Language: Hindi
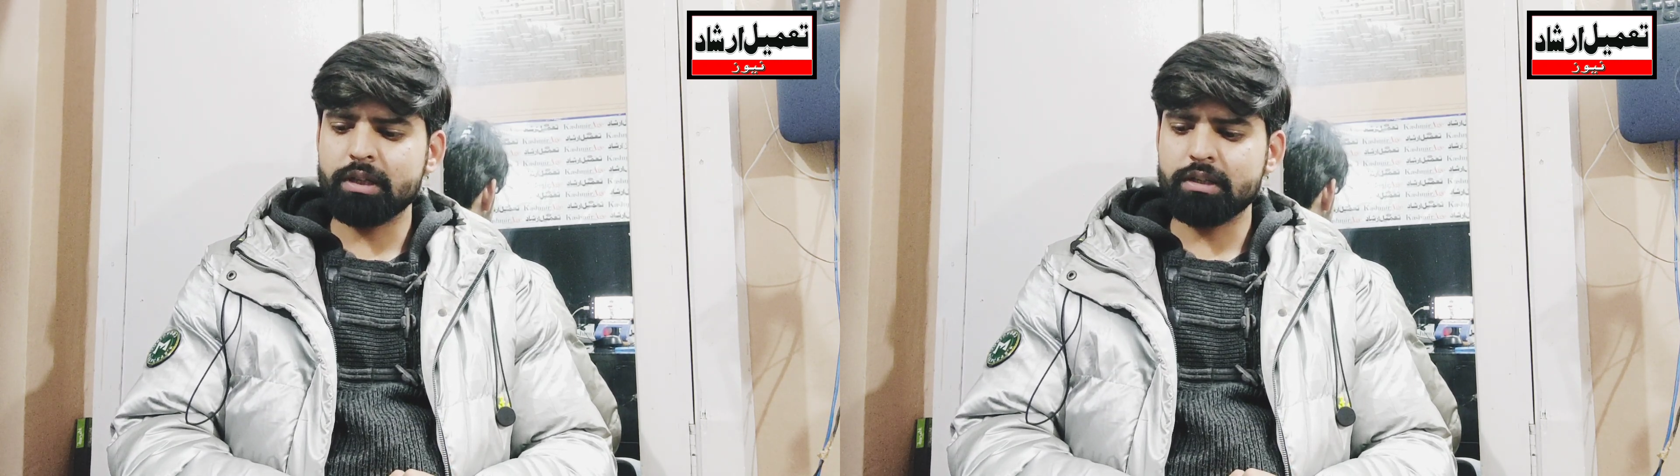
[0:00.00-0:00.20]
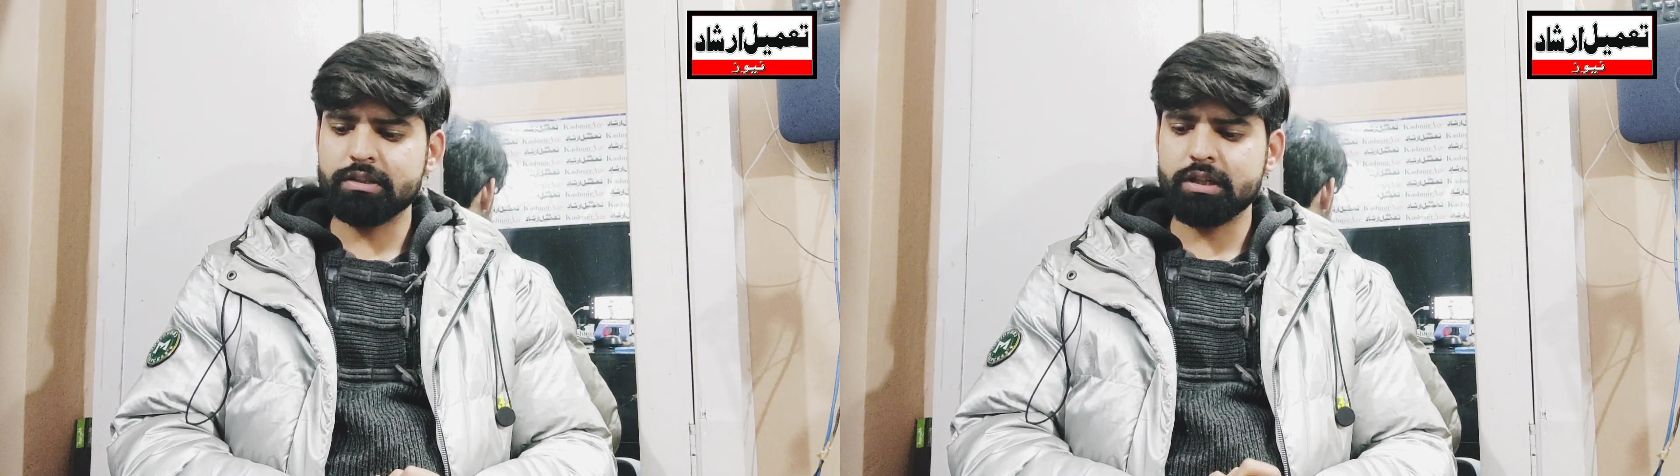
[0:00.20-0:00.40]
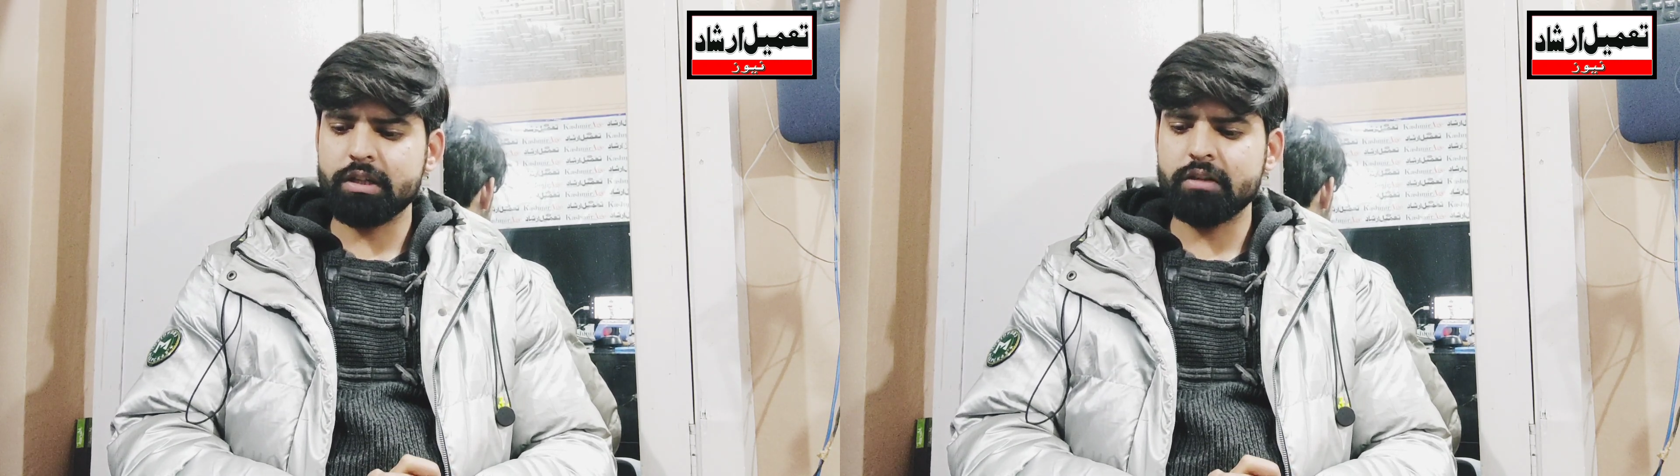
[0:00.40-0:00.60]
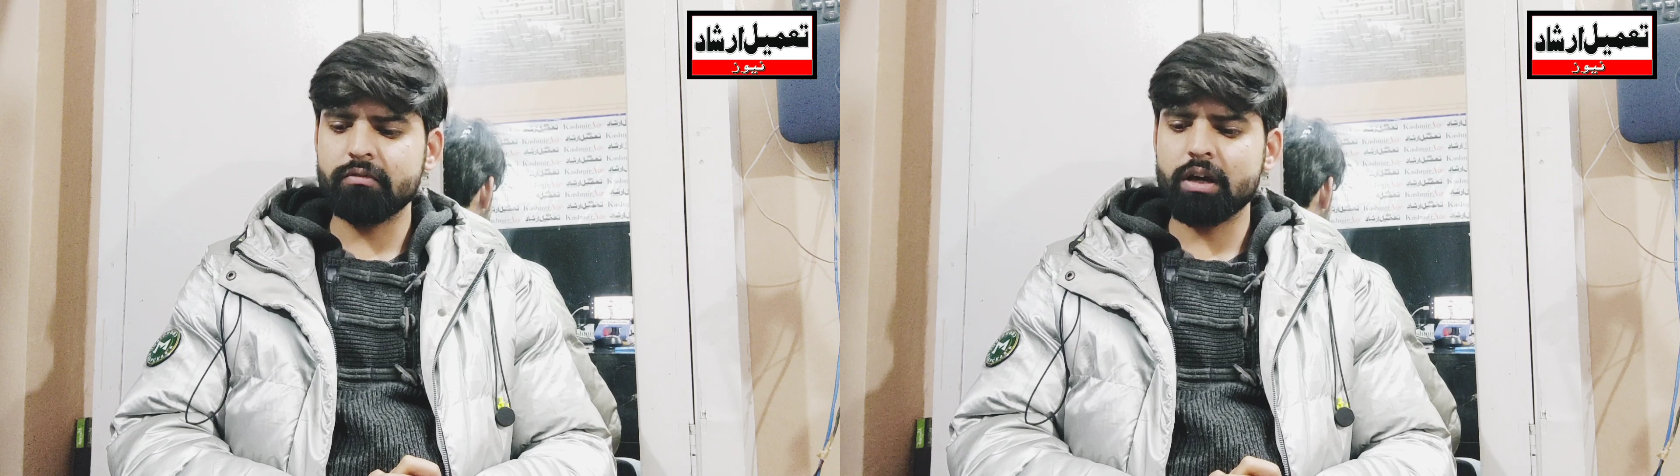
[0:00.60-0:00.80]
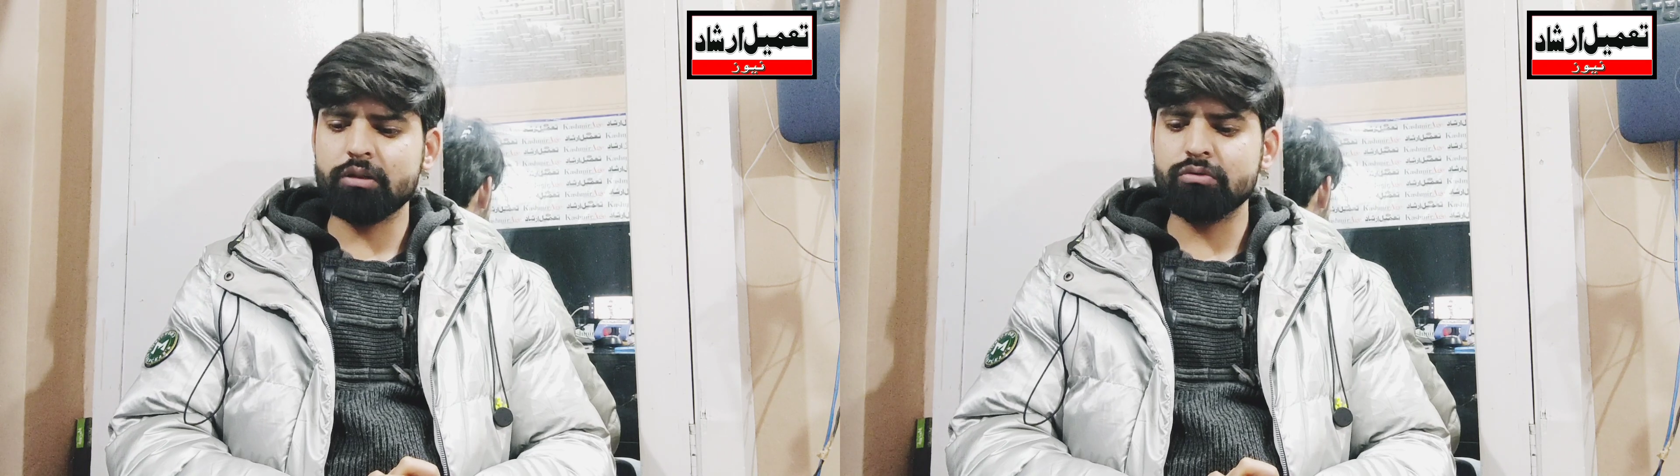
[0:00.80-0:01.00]
बताते चले कि
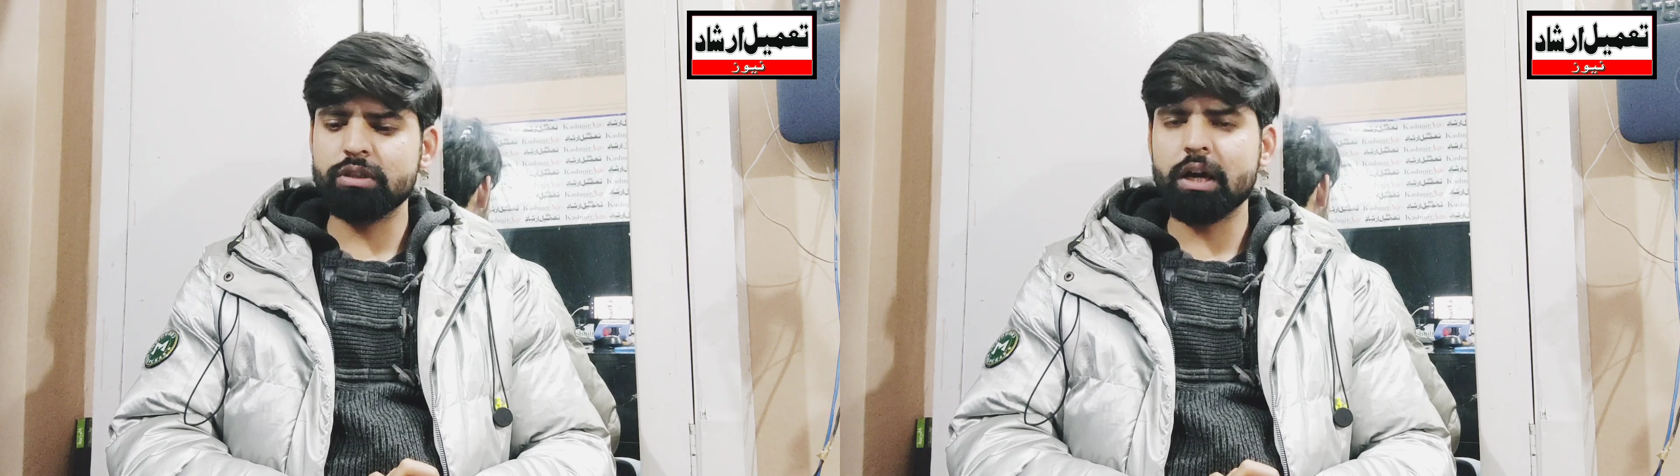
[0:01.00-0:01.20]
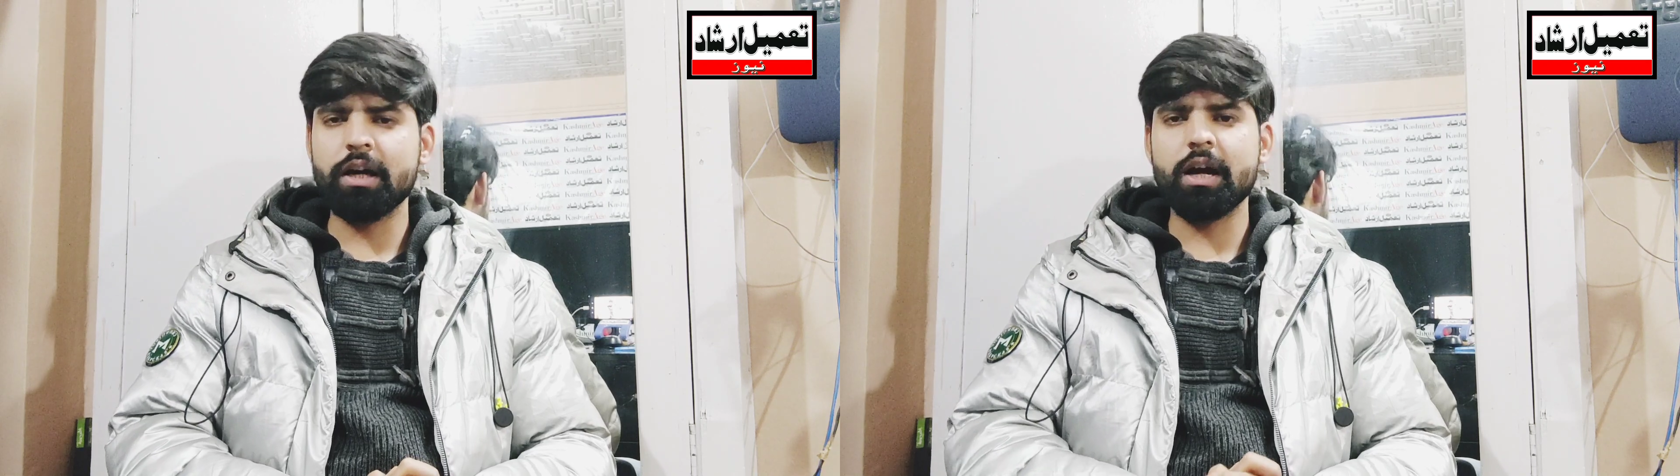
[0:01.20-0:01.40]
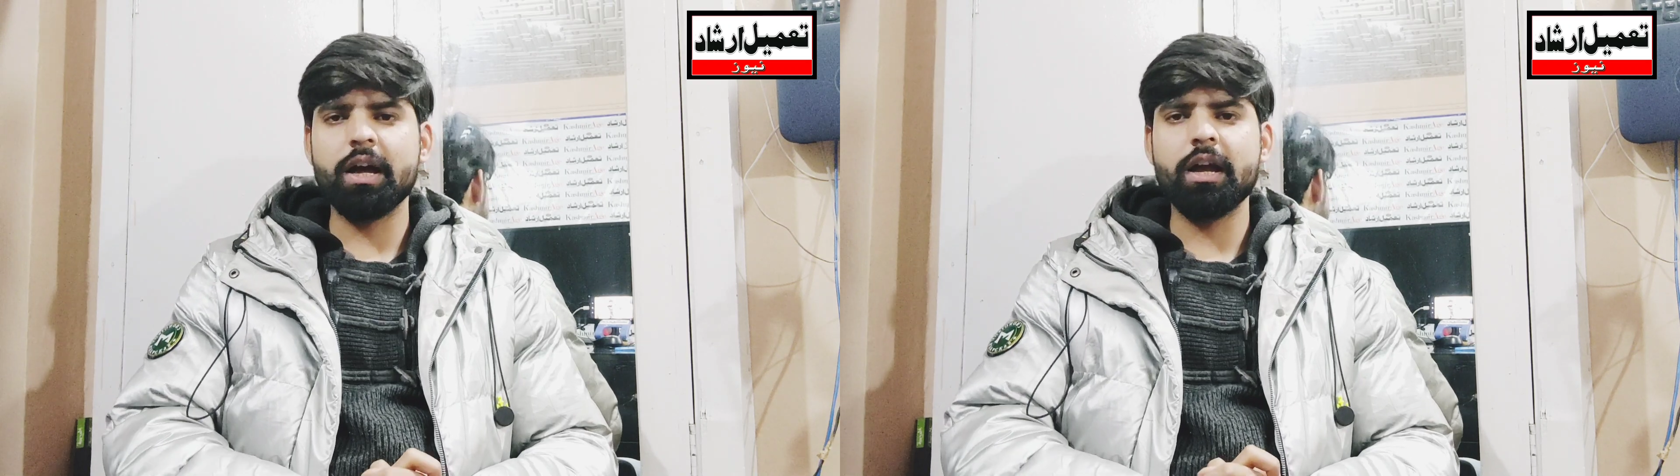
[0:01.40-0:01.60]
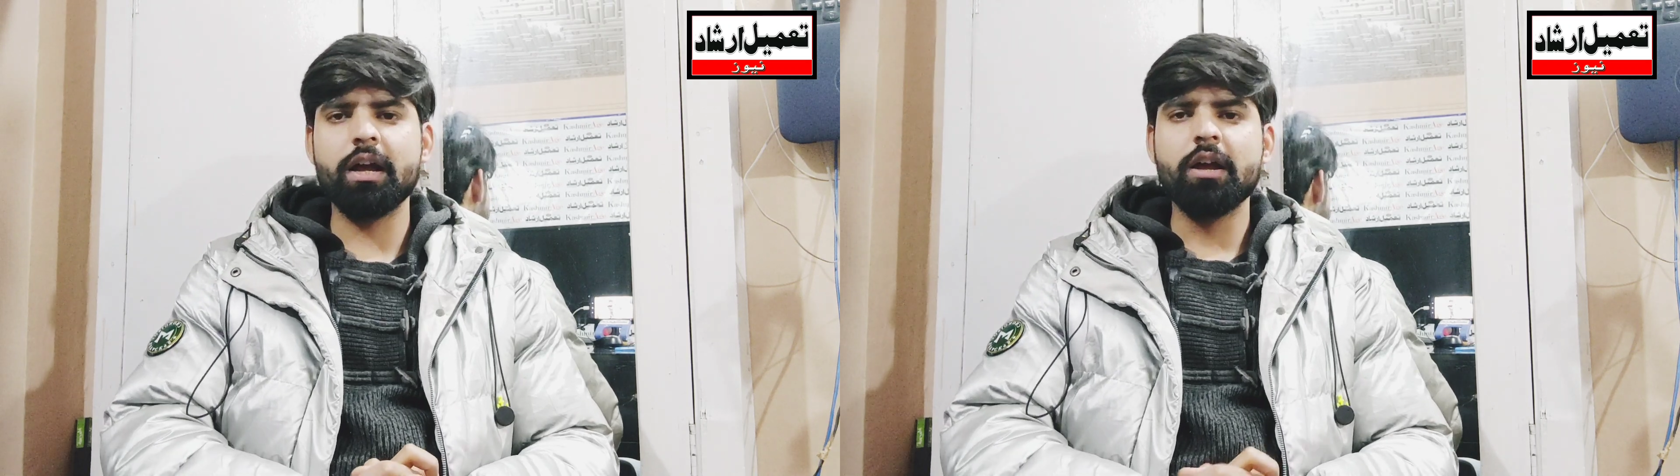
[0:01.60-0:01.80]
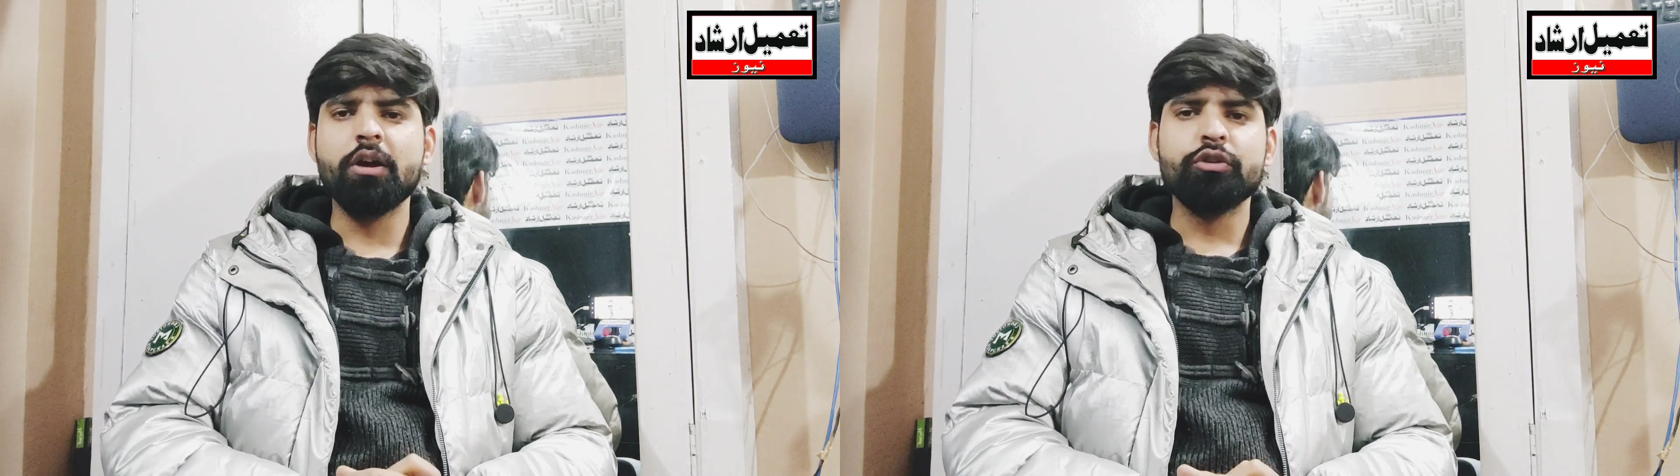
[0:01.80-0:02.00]
वाथू इलाका है